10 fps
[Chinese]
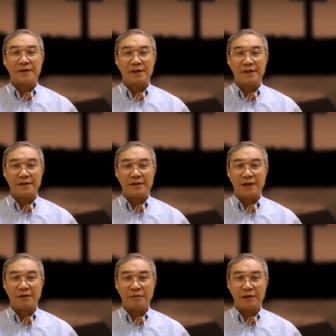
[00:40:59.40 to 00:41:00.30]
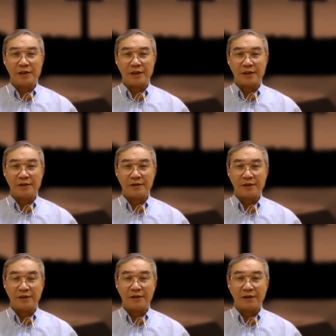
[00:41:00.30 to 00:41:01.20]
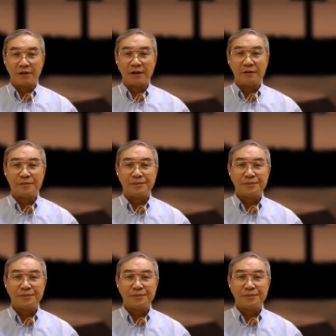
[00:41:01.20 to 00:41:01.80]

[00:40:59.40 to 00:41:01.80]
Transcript: 嗯，让我们一起来跟神祷告，